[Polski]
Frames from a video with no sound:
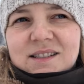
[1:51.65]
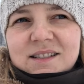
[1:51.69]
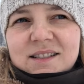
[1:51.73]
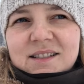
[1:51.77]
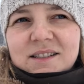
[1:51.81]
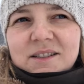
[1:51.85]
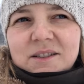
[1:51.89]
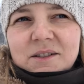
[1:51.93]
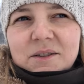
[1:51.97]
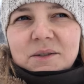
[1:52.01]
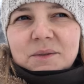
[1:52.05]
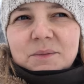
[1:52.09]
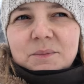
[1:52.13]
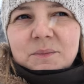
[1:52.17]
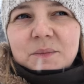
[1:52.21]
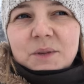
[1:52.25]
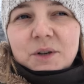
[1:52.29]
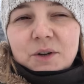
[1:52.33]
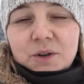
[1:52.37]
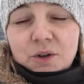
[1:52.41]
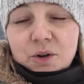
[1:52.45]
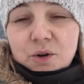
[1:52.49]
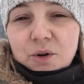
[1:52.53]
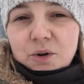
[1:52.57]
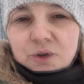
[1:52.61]
E, my
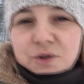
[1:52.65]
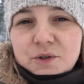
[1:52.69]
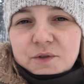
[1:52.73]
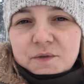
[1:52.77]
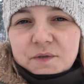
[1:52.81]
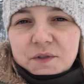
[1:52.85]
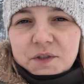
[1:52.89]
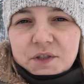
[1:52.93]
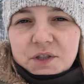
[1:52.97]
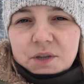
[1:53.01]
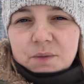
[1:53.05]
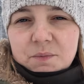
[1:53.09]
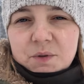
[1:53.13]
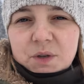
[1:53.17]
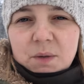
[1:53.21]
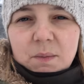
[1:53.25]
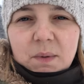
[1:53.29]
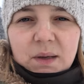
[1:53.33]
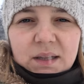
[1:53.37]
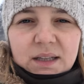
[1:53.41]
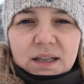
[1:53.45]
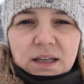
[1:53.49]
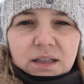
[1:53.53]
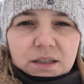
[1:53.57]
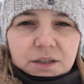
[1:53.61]
go oczywiście
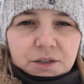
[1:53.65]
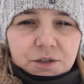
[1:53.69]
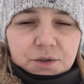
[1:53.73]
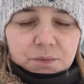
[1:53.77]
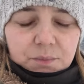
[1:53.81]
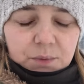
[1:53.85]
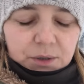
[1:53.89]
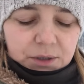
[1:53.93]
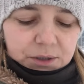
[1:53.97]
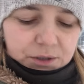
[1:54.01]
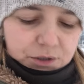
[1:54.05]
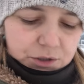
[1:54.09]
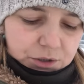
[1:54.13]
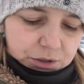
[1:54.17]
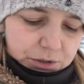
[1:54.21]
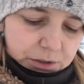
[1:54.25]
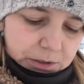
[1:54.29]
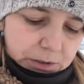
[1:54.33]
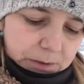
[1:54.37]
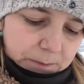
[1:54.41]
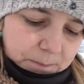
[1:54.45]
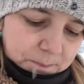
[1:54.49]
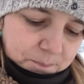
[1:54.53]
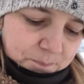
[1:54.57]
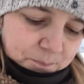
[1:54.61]
przebadaliśmy,
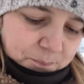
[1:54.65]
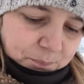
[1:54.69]
czyli